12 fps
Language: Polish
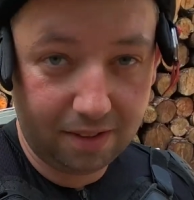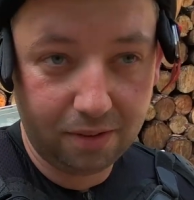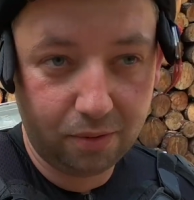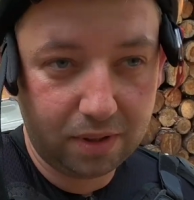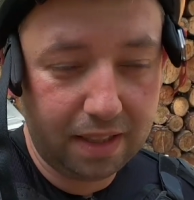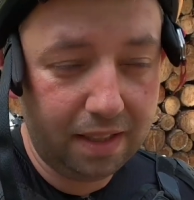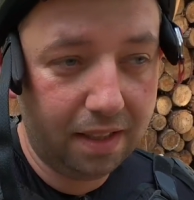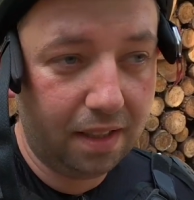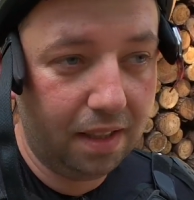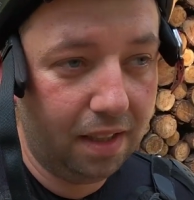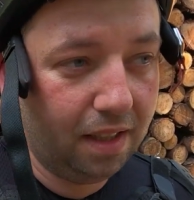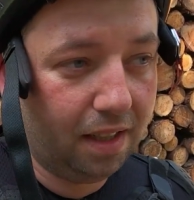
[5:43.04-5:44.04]
nie są duże.
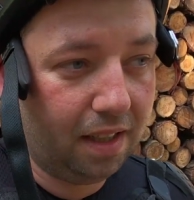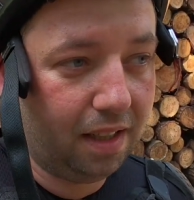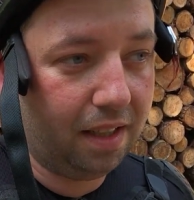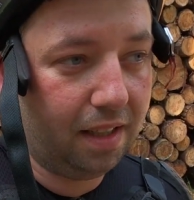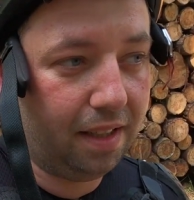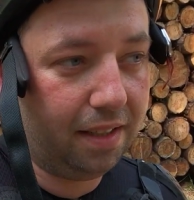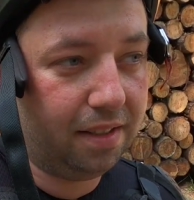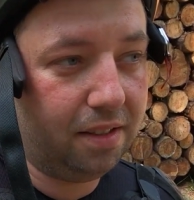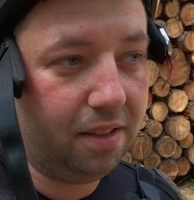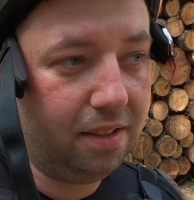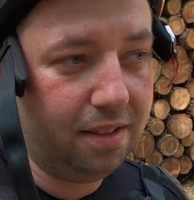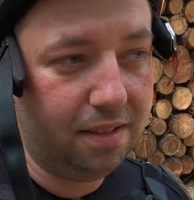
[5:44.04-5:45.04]
E,
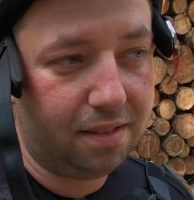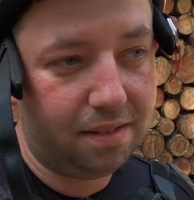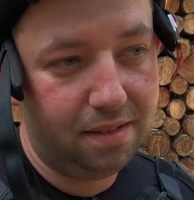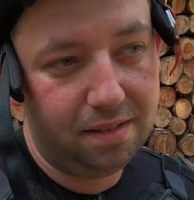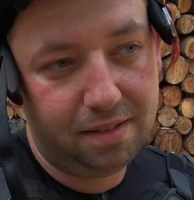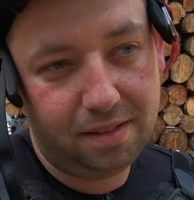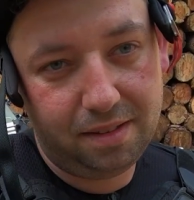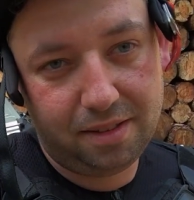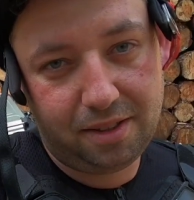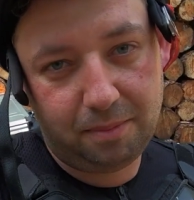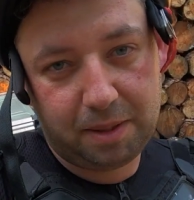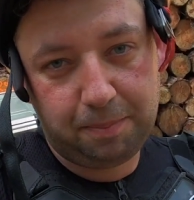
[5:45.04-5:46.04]
no i
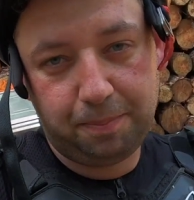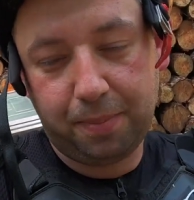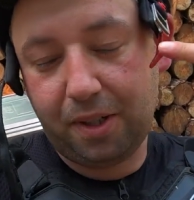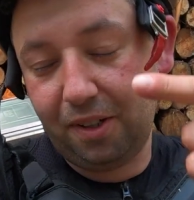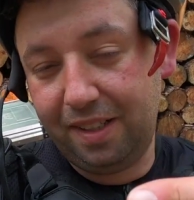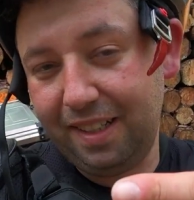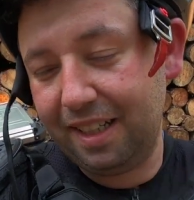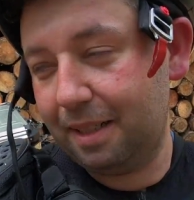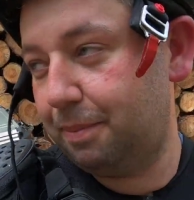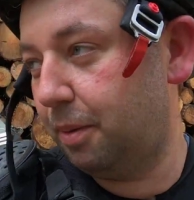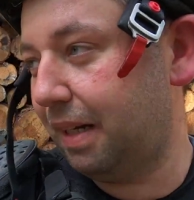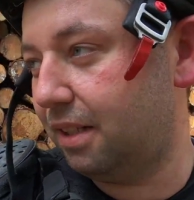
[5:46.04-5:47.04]
zrobić
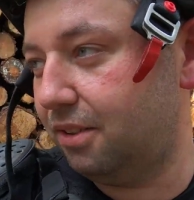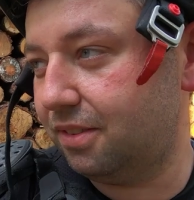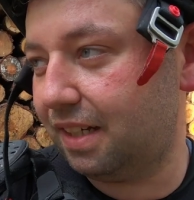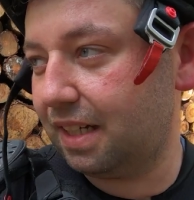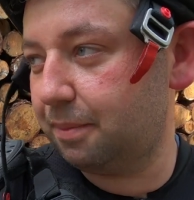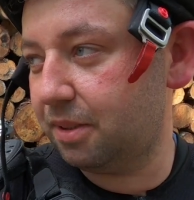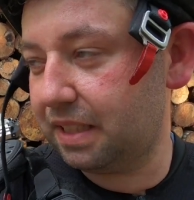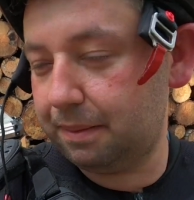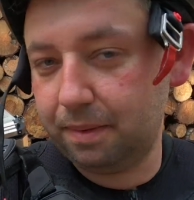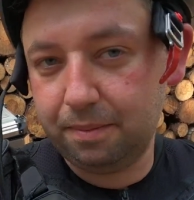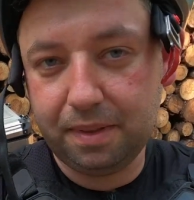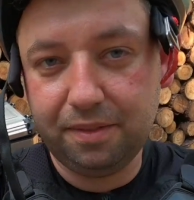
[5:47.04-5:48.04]
kolejnego pomiaru, tak, po
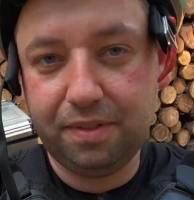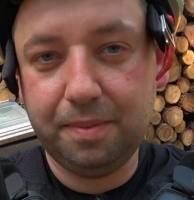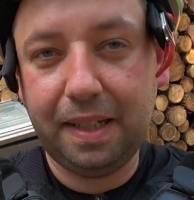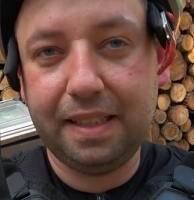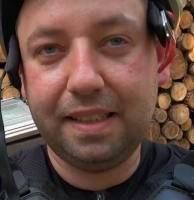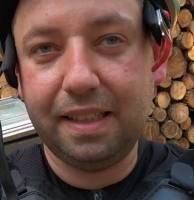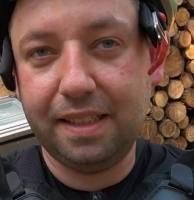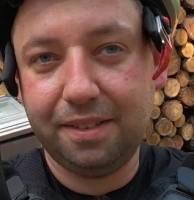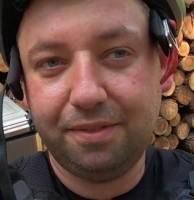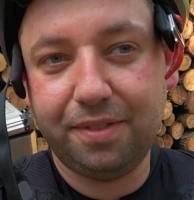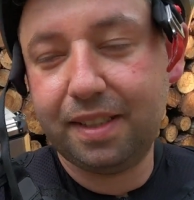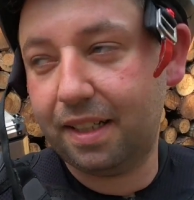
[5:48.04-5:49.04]
samym
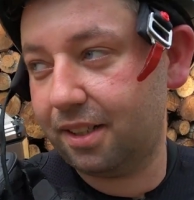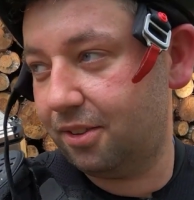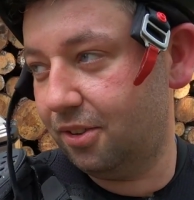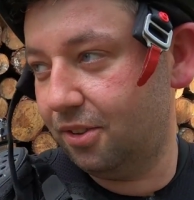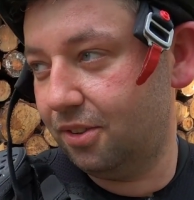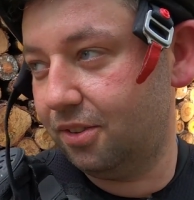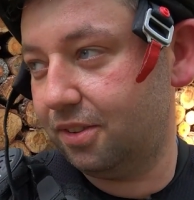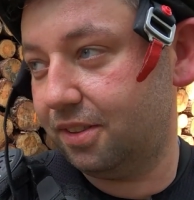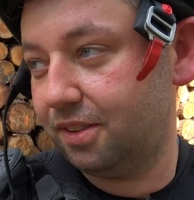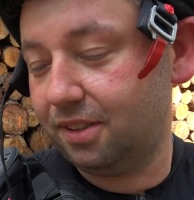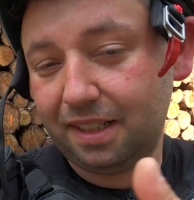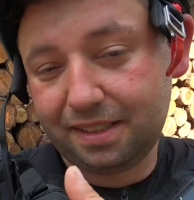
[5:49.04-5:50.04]
wymianie wydechu,
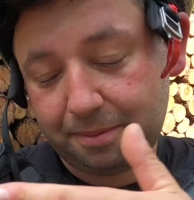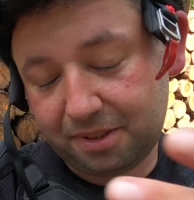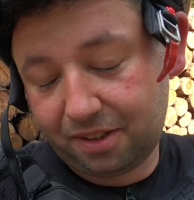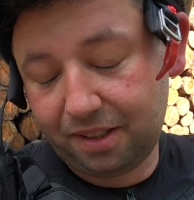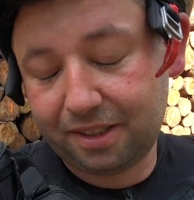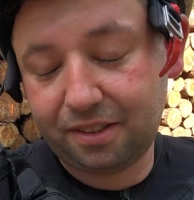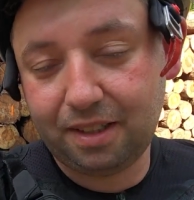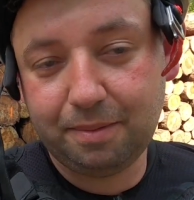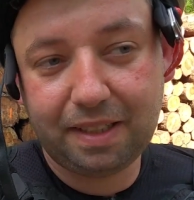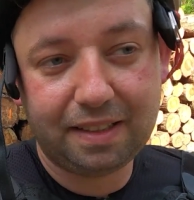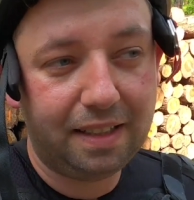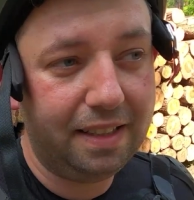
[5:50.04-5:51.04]
no razem z kolektorem
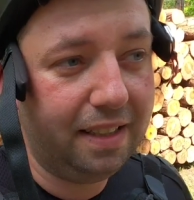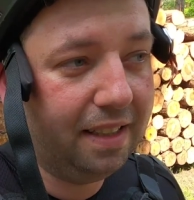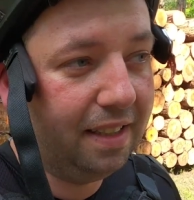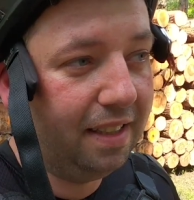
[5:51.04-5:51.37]
i tak dalej.